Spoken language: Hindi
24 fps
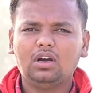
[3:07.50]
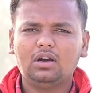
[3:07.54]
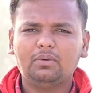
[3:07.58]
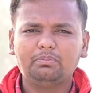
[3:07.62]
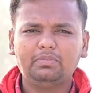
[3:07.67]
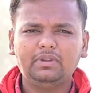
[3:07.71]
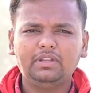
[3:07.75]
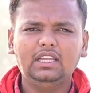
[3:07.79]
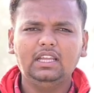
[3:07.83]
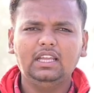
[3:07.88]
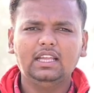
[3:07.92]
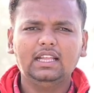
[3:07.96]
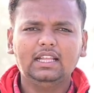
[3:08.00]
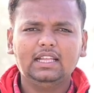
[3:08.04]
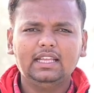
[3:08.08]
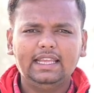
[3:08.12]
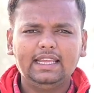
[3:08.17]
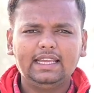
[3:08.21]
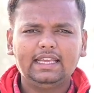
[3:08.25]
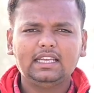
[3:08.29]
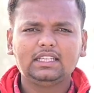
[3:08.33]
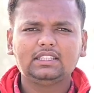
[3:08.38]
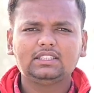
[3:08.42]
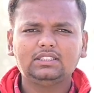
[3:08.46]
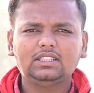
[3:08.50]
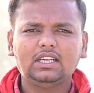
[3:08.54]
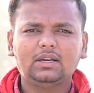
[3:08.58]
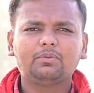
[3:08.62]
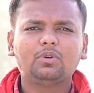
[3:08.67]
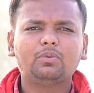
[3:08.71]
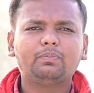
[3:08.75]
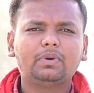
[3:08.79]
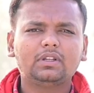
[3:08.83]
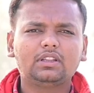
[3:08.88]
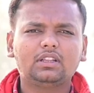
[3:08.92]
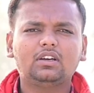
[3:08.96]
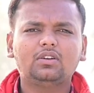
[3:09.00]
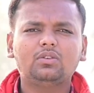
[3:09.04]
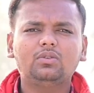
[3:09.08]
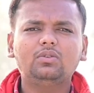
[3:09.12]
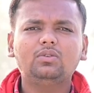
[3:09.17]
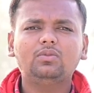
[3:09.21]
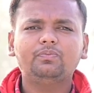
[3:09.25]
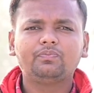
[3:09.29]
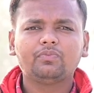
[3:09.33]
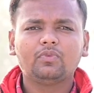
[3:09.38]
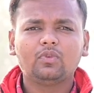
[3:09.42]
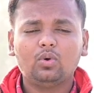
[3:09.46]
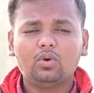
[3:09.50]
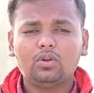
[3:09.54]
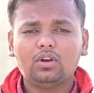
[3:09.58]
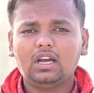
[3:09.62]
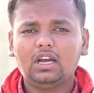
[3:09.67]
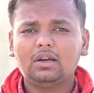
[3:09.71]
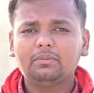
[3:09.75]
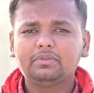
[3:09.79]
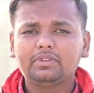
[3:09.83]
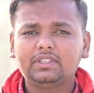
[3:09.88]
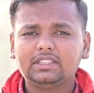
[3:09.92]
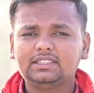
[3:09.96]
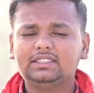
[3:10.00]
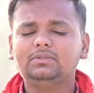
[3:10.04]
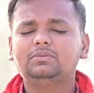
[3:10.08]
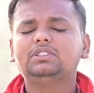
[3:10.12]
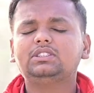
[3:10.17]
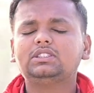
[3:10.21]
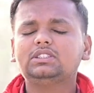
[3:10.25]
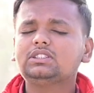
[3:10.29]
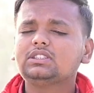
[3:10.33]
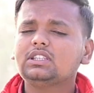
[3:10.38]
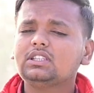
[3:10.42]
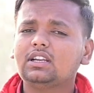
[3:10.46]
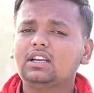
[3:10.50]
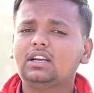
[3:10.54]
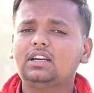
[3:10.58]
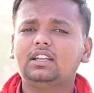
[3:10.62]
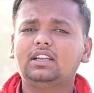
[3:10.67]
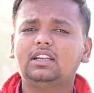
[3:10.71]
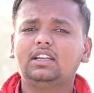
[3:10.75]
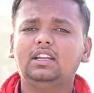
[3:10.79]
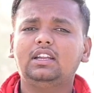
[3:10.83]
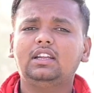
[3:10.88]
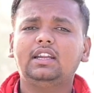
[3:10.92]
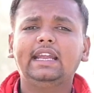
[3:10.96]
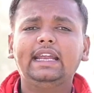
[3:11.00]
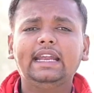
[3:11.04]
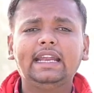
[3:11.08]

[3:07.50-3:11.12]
आप भी एक एक चीज़ आपको पता हो और आप किसी भी चीज़ से ना डरें